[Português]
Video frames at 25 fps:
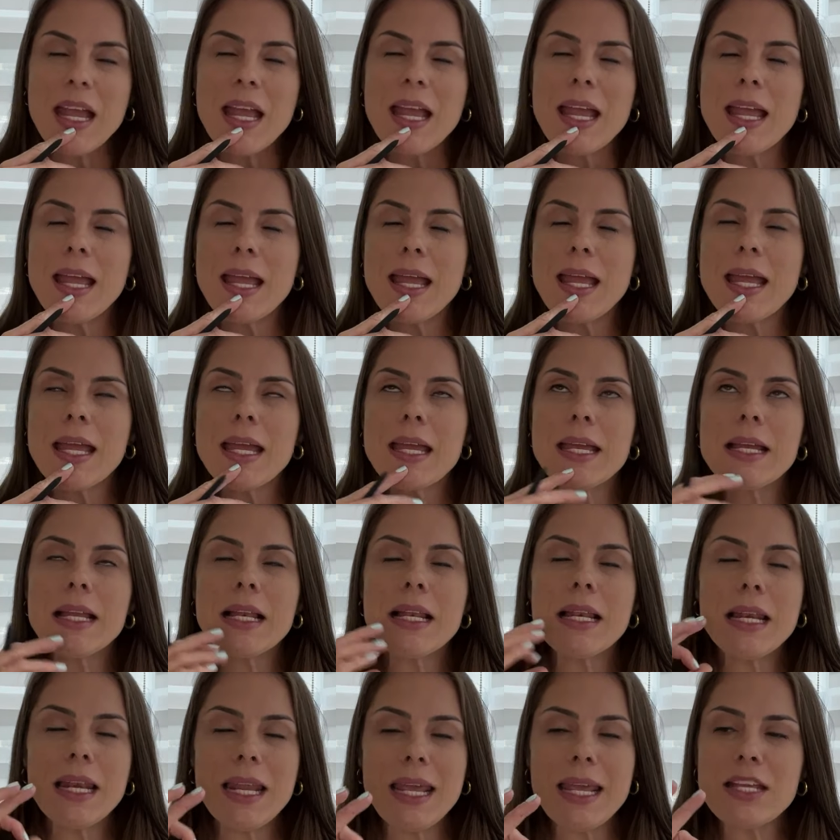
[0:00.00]
É,
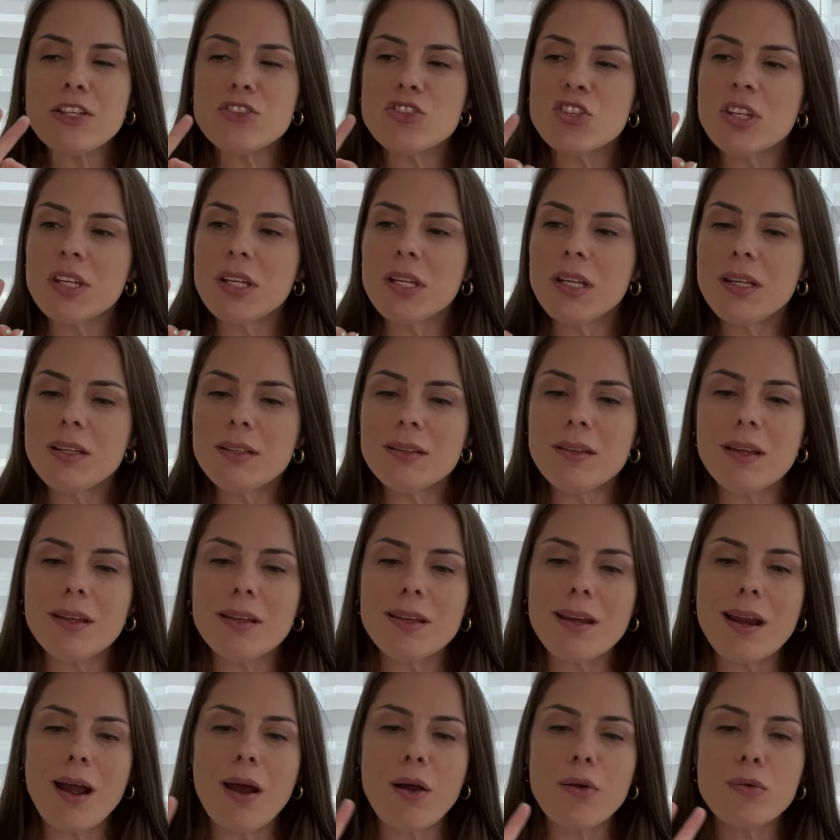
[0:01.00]
leite
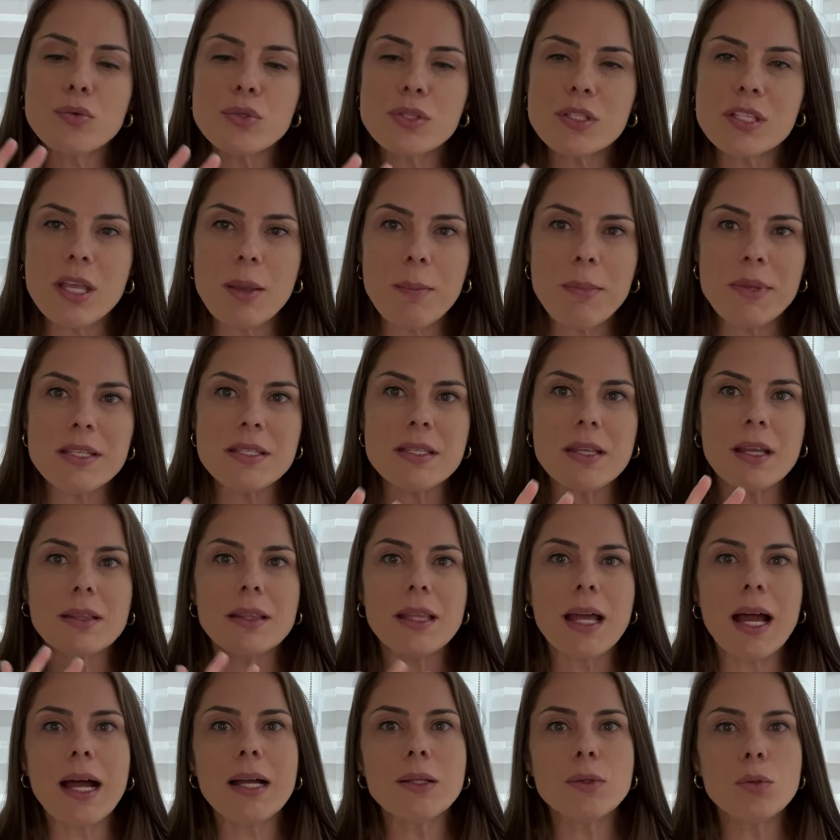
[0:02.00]
integral,
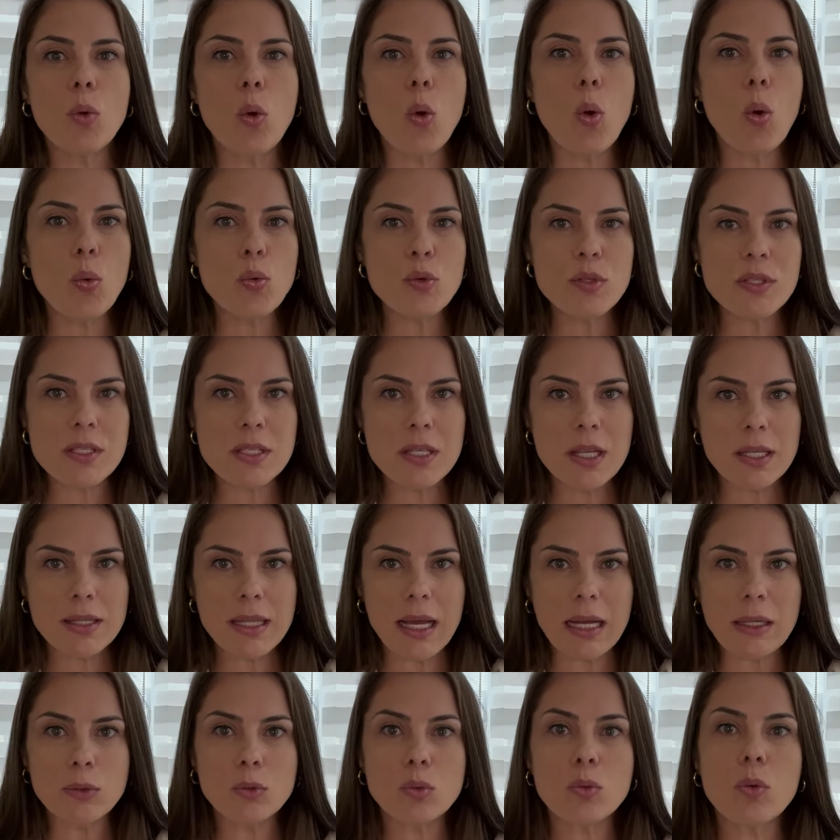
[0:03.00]
semidesnatado ou
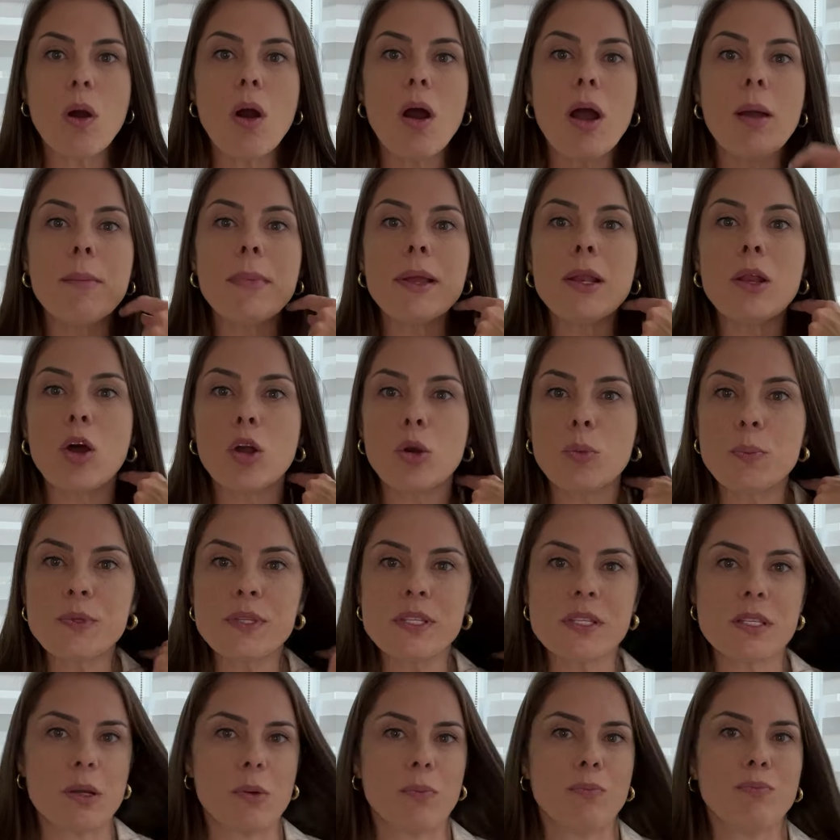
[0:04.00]
desnatado? Qual é a melhor
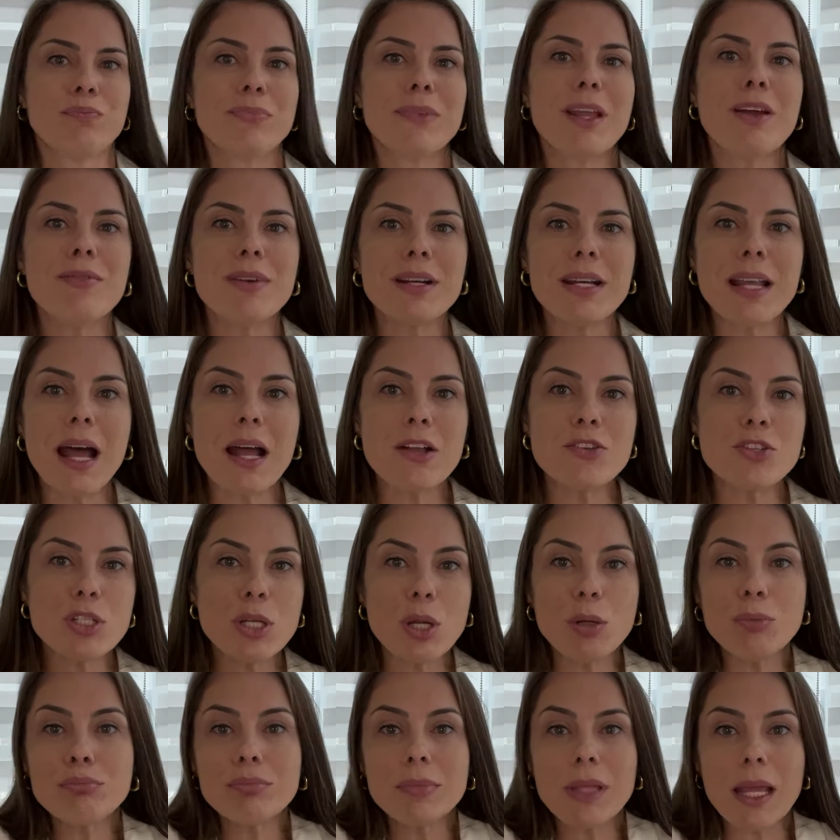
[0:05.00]
opção? Na verdade,
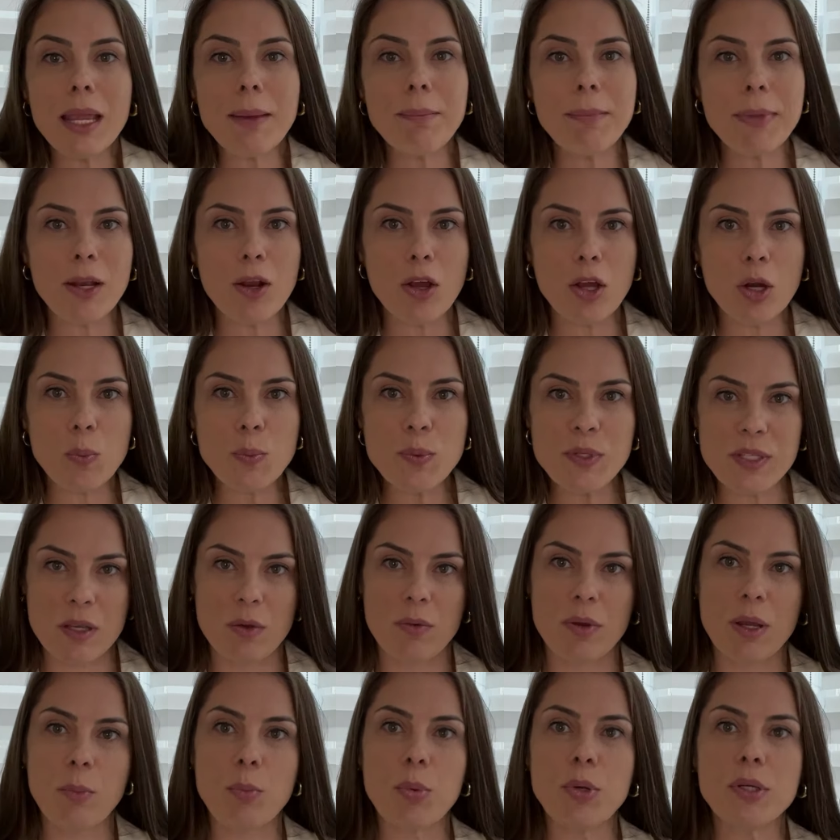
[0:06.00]
não tem melhor
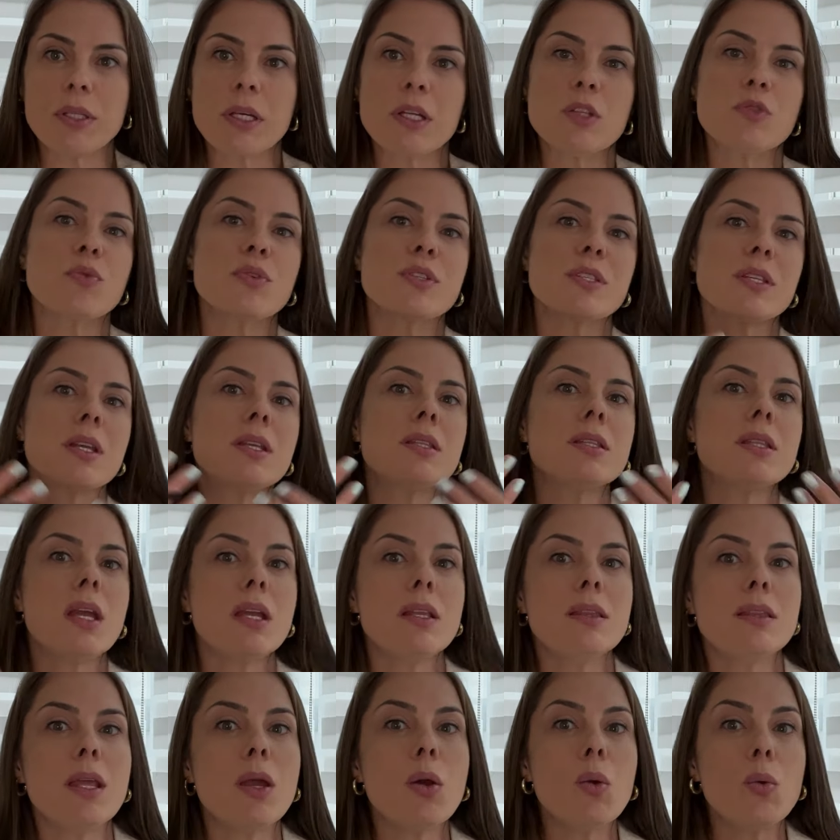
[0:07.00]
opção. É importante você
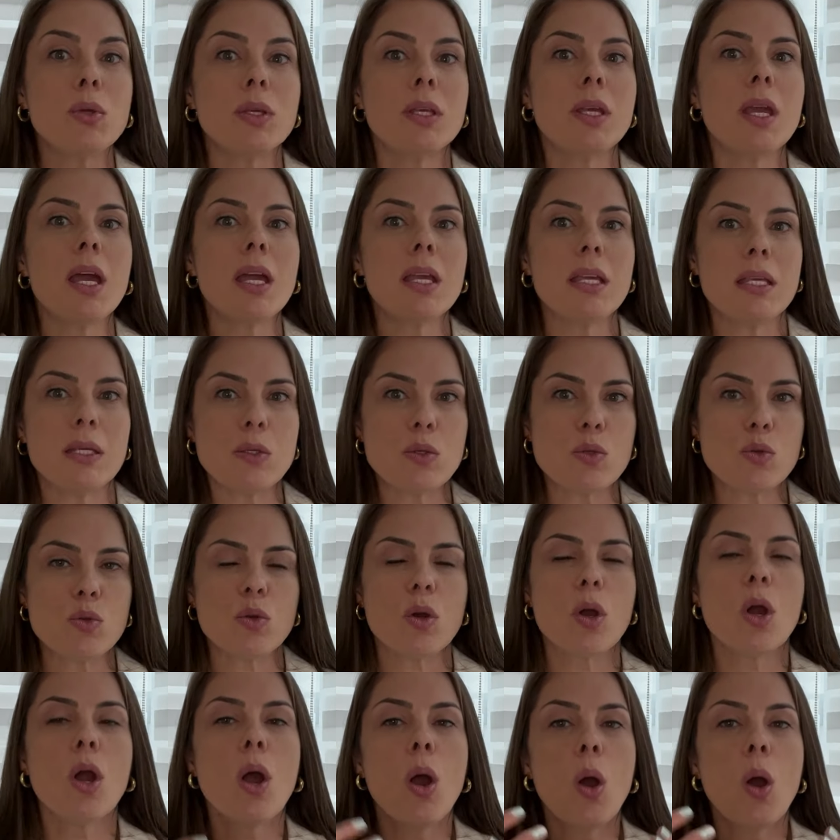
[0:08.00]
entender o que é isso.